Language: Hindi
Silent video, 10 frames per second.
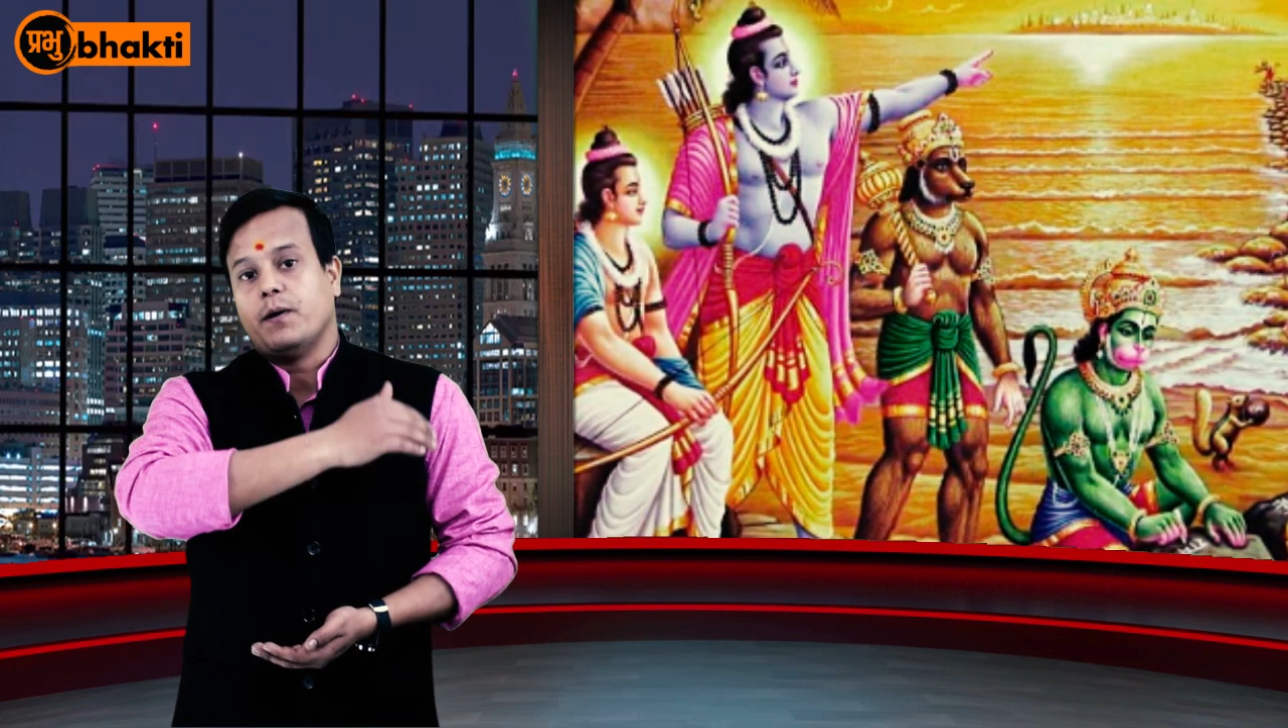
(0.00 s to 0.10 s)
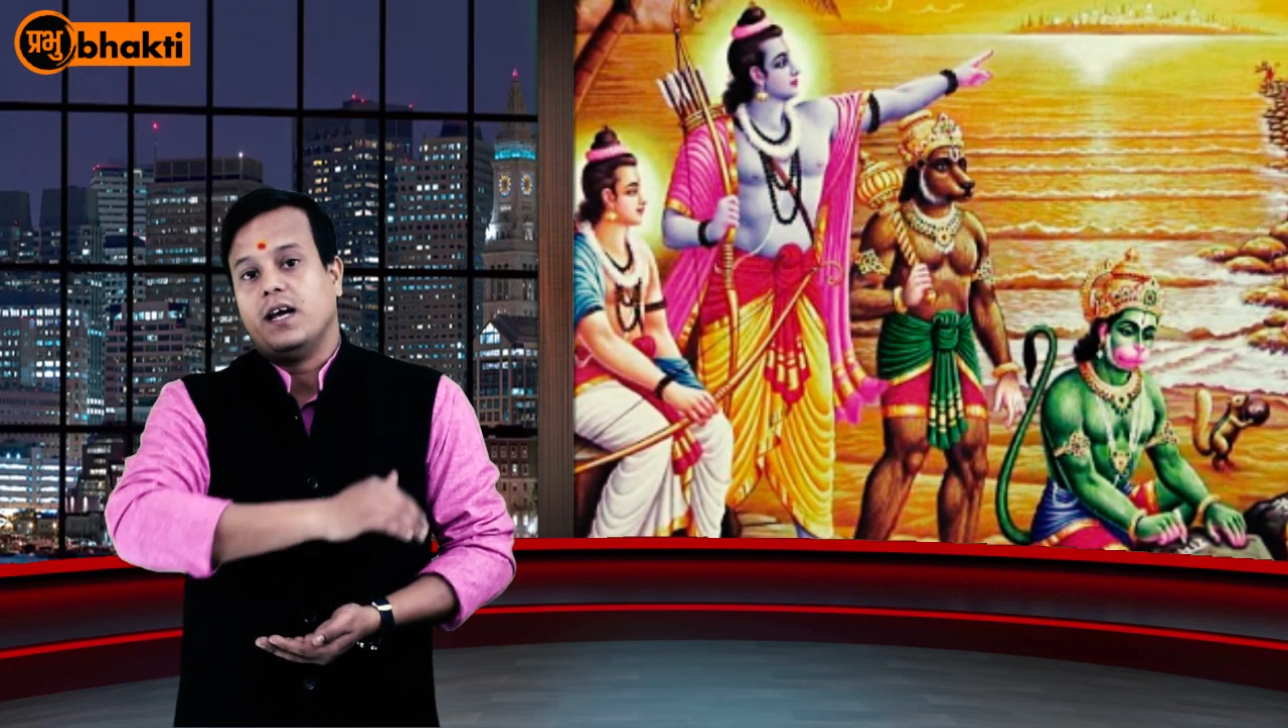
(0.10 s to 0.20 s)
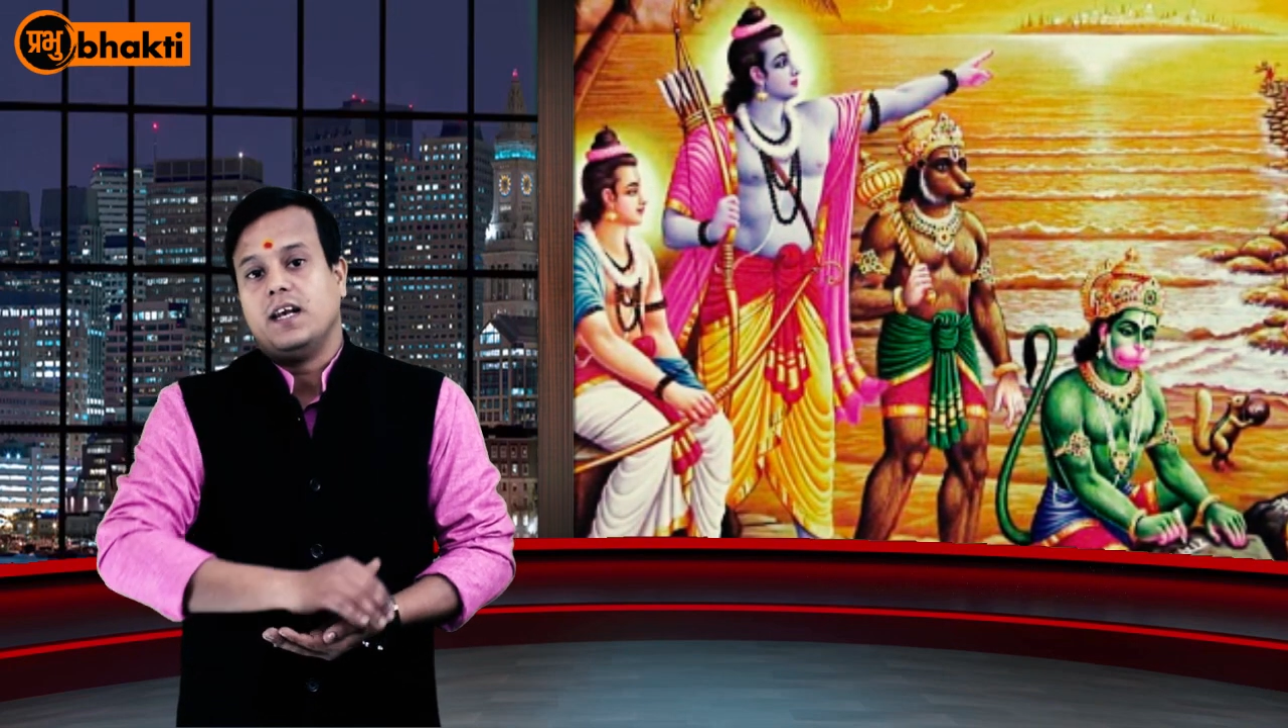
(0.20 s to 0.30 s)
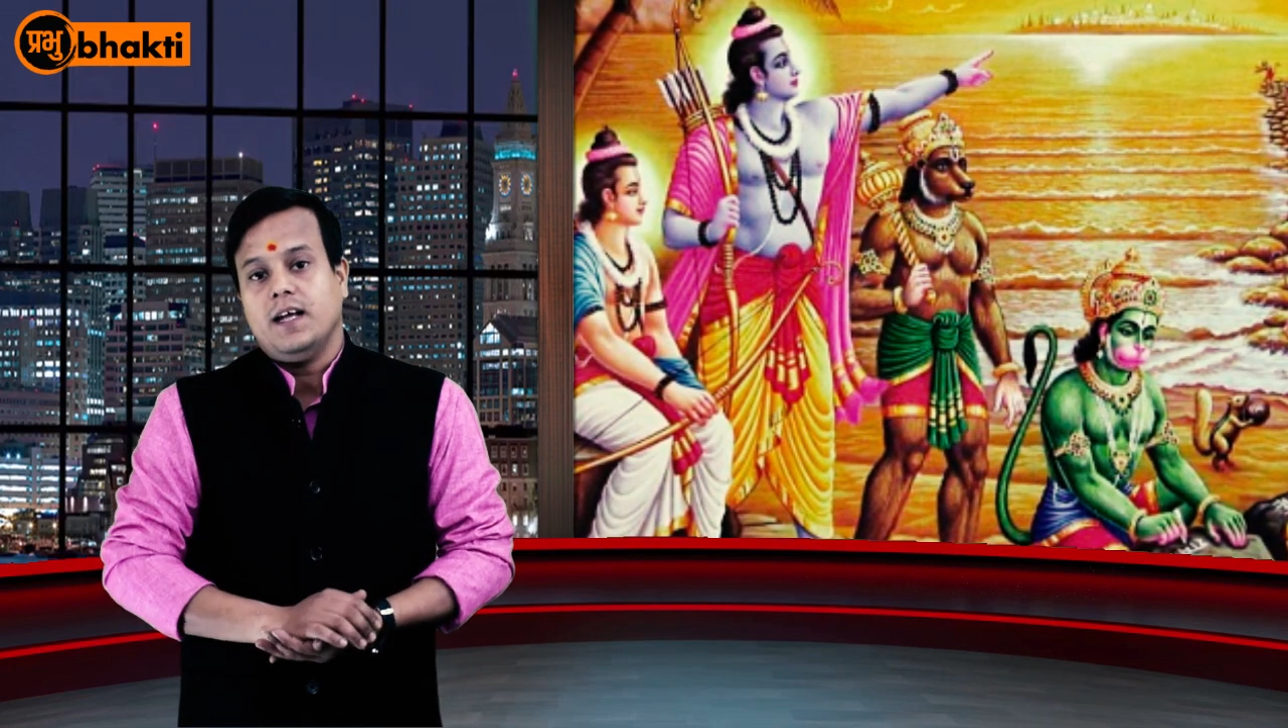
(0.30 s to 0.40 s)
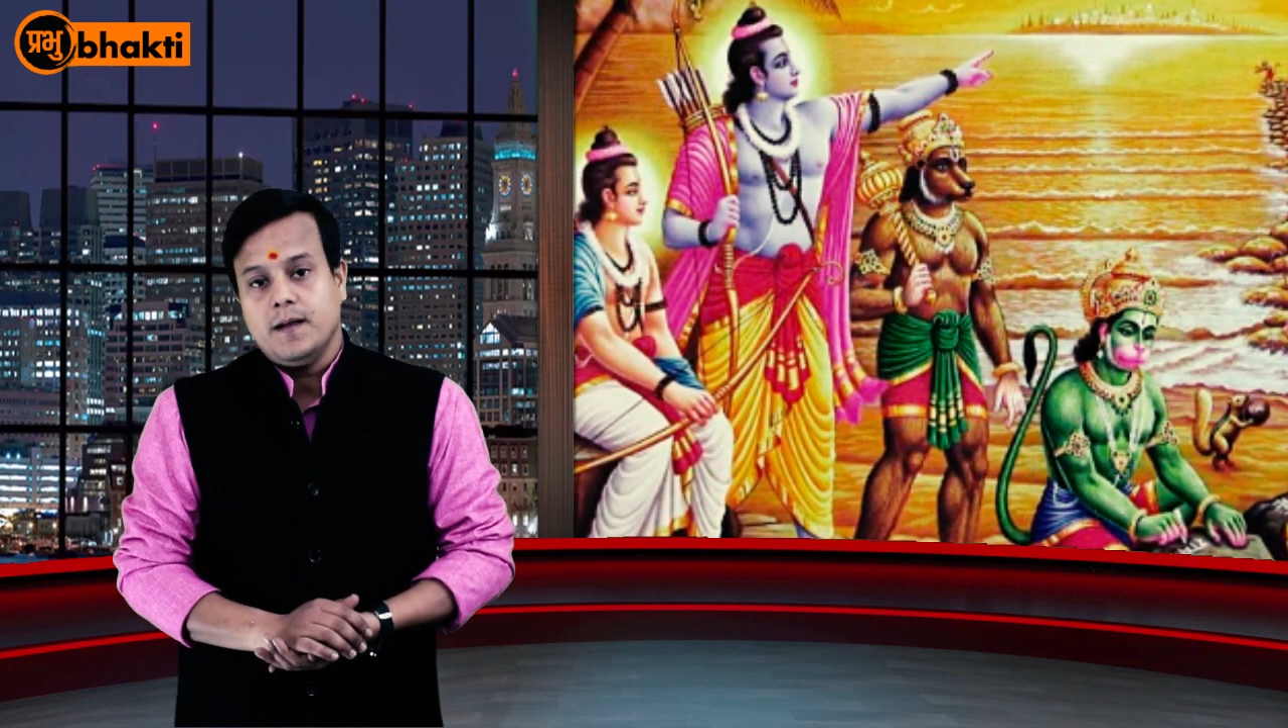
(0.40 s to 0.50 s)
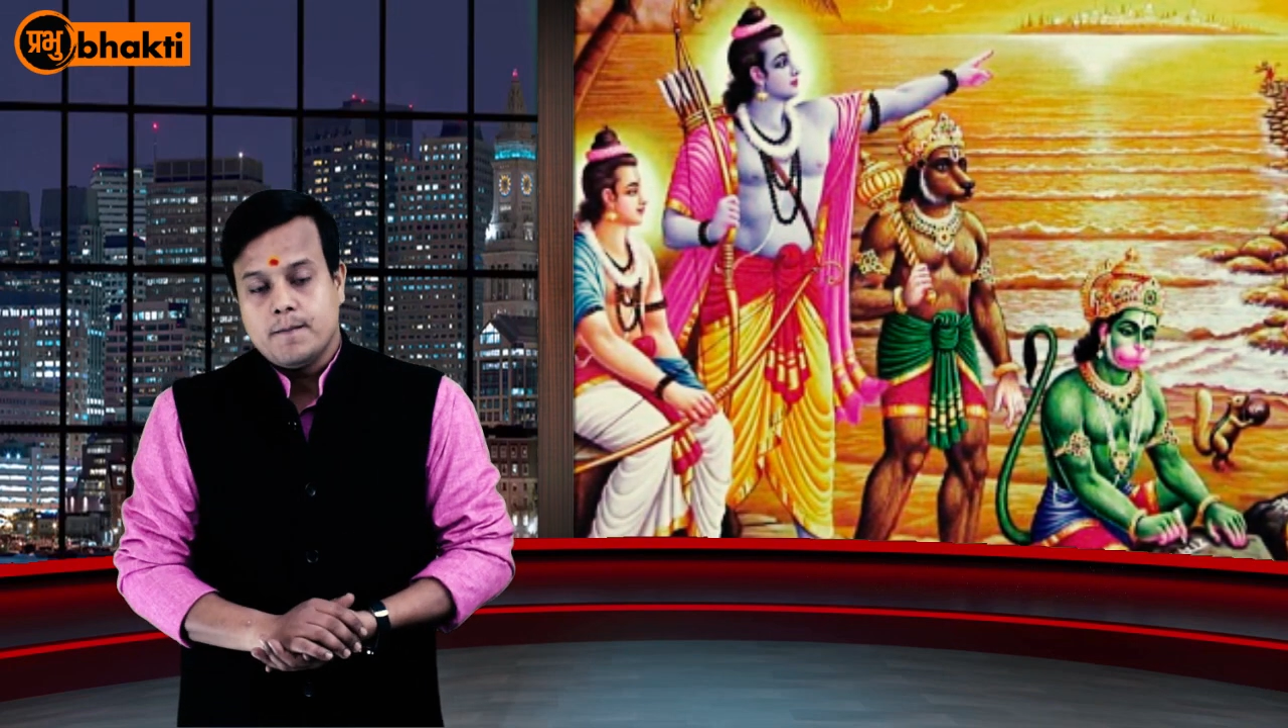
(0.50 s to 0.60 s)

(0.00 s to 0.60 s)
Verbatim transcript: पहले